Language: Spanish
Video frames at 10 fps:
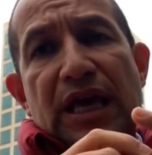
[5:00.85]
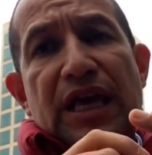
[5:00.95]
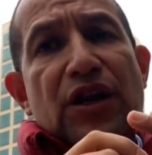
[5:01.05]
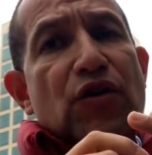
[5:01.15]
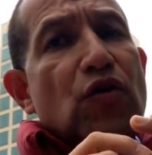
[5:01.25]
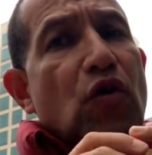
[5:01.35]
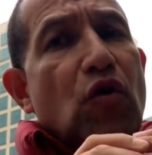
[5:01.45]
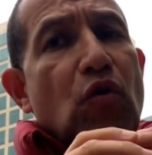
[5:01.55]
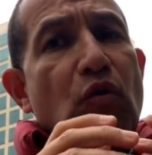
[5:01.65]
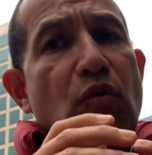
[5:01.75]
y no
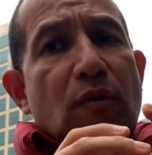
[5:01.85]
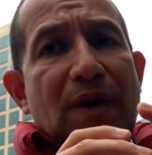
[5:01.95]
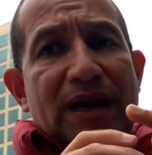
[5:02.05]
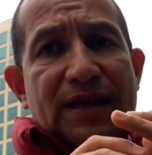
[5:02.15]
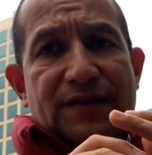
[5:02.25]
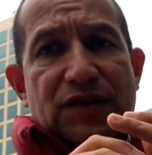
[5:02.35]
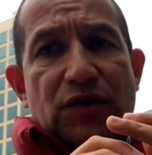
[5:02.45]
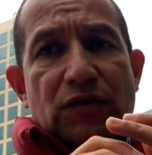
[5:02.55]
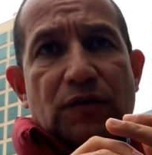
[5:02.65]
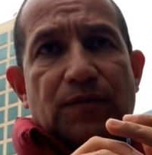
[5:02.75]
hubo
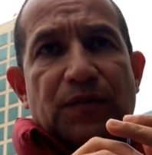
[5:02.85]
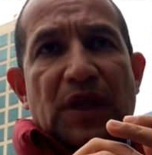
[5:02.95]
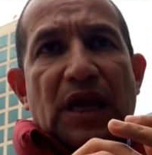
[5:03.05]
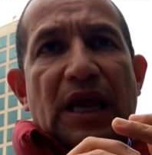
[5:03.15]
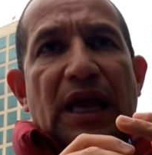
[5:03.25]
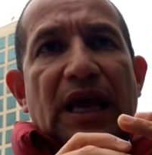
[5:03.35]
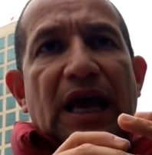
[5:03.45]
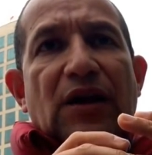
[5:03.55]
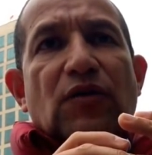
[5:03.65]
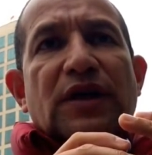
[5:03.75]
variación
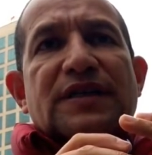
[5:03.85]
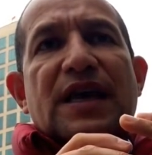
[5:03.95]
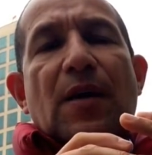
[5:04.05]
en algo que se